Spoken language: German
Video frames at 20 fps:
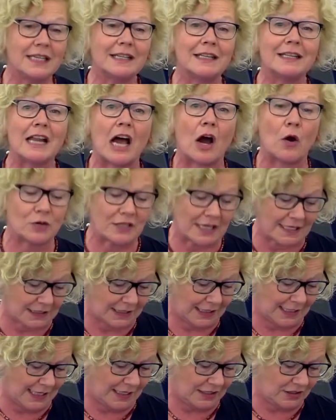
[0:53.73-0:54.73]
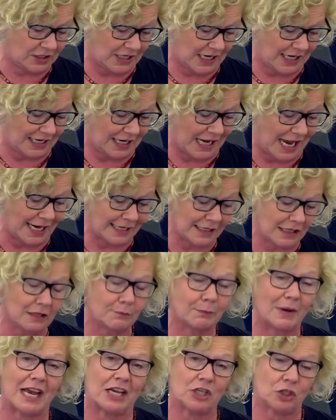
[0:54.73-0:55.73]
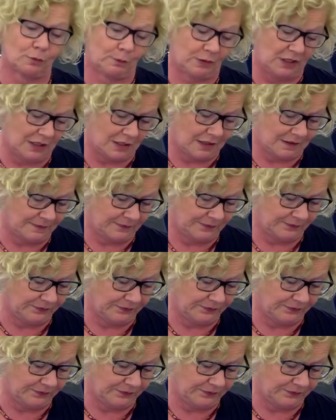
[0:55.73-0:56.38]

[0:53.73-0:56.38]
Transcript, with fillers: Genau das Gegenteil. Einige Beispiele.